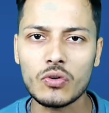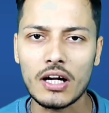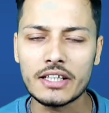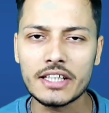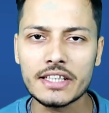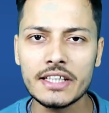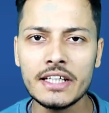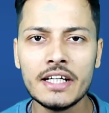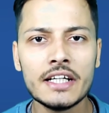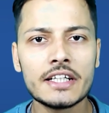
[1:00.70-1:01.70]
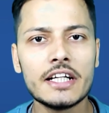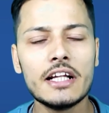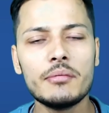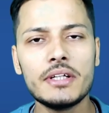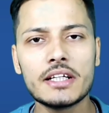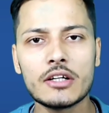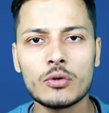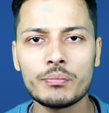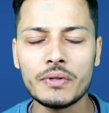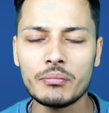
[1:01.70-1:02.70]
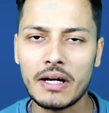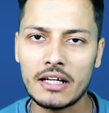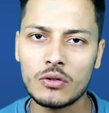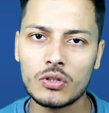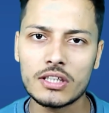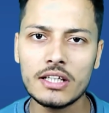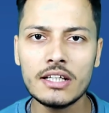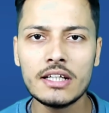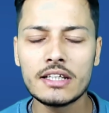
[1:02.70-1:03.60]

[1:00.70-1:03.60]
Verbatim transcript: की क्वांटिटी डिलीवरी के रूप में बाइंग होते